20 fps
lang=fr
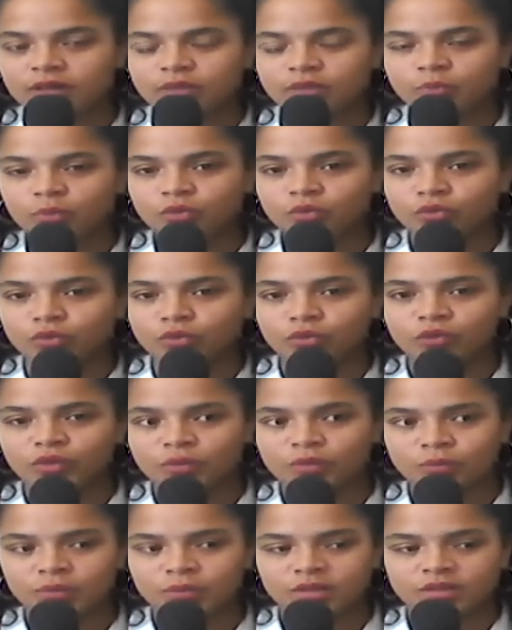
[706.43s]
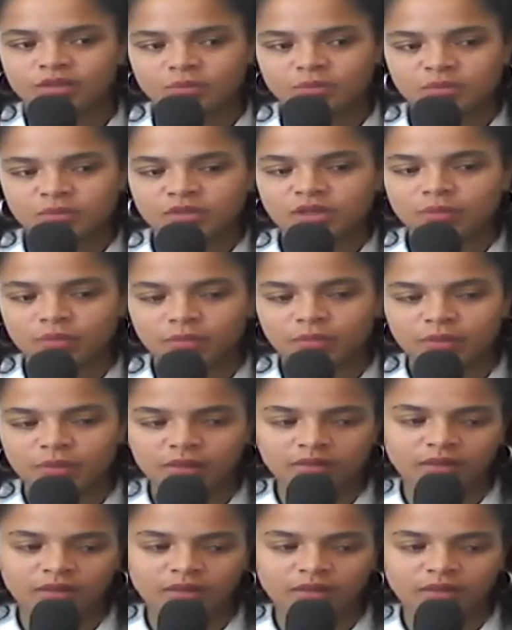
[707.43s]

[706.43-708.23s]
et je pense que le fait de m'être disputée avec ma mère,